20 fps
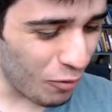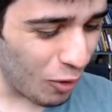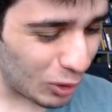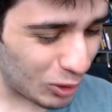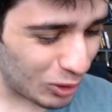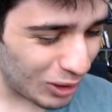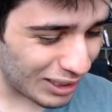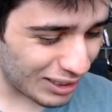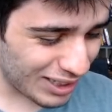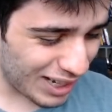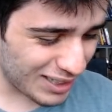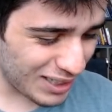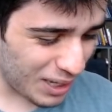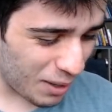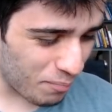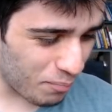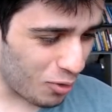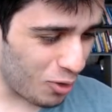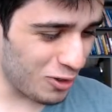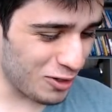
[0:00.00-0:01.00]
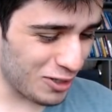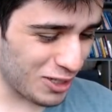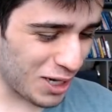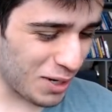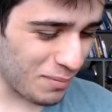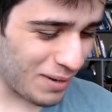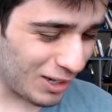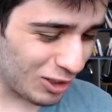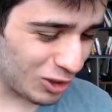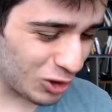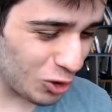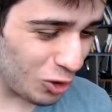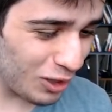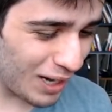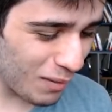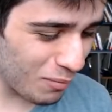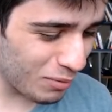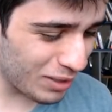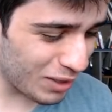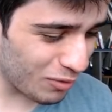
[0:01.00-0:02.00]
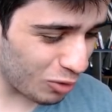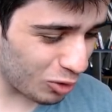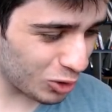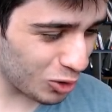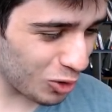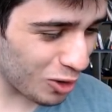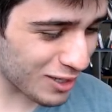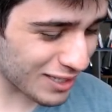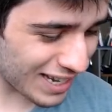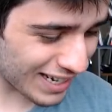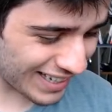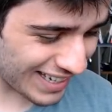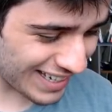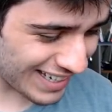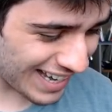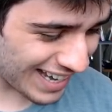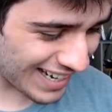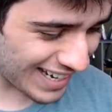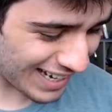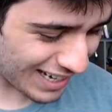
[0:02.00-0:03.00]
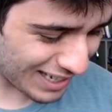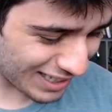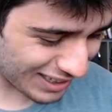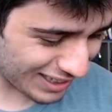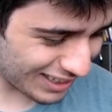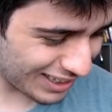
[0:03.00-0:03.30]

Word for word: voltou atrás da ponte, mano. Trollamos nível 12 aqui na arena